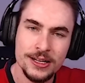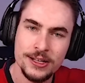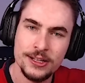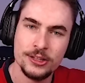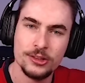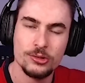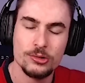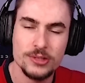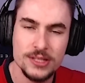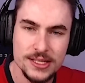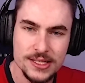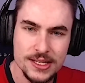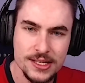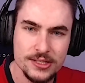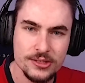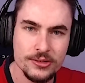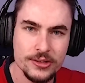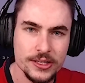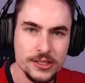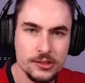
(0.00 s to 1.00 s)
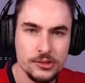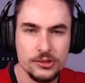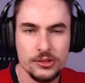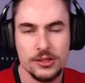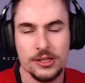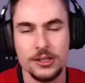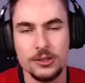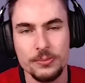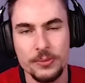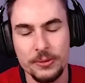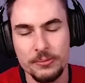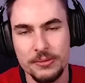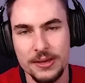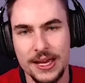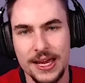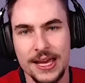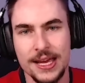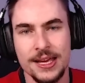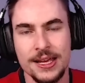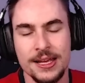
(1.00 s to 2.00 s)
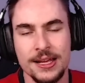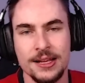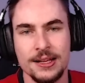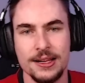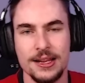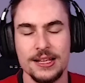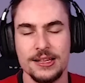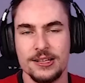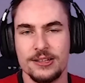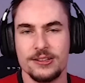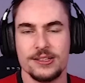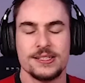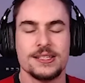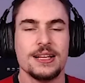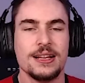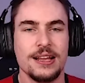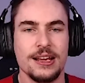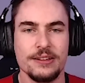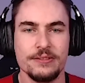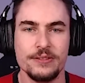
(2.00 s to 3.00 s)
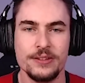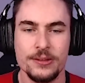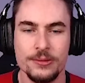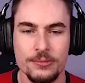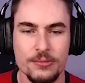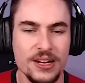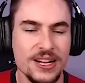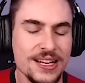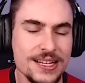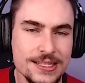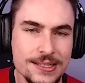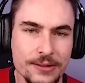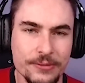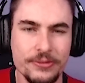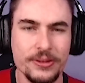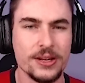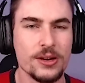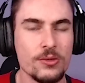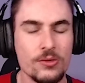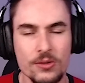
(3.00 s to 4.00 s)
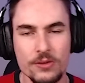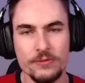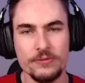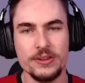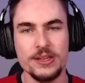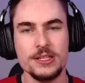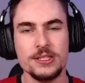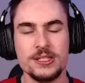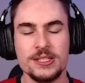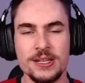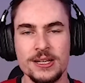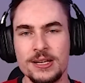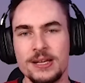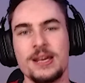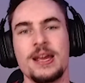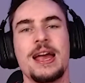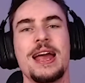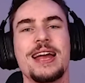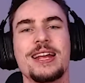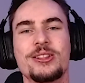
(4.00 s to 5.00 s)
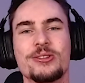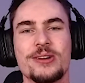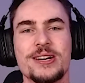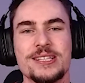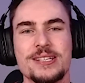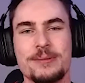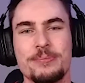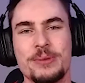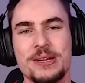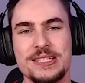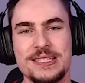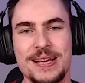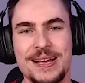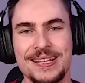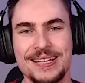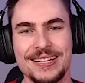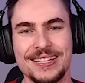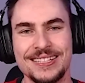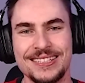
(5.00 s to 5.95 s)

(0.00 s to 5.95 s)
todas as noites jogando PBE lá na nossa live. Beleza? Fica o convite. É nóis, rapaziada.